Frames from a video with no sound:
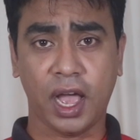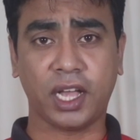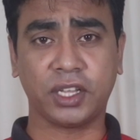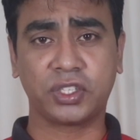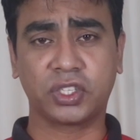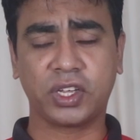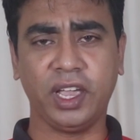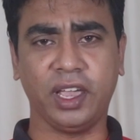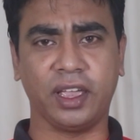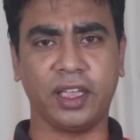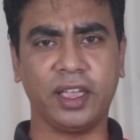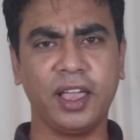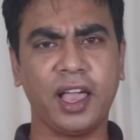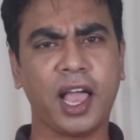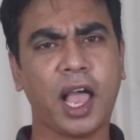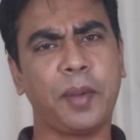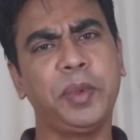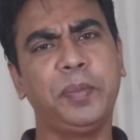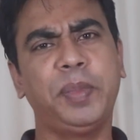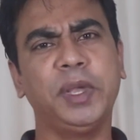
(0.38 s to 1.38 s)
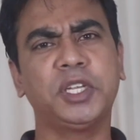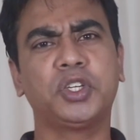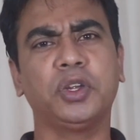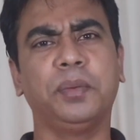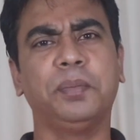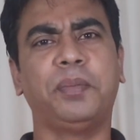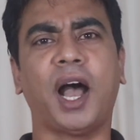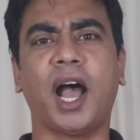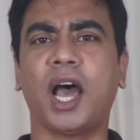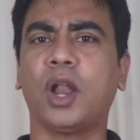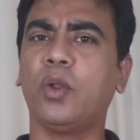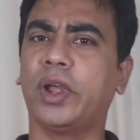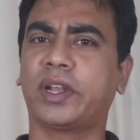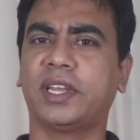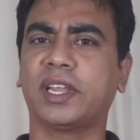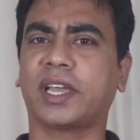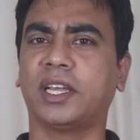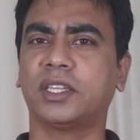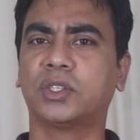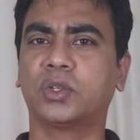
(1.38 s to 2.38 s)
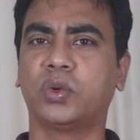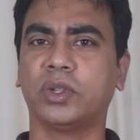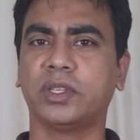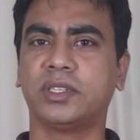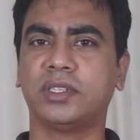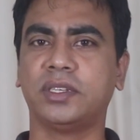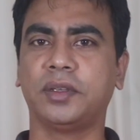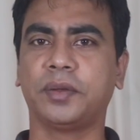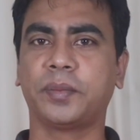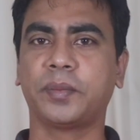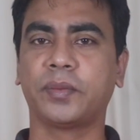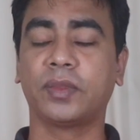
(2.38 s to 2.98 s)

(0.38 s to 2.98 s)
আজকে আমি বেশ ভালো একটা কাজ করেছি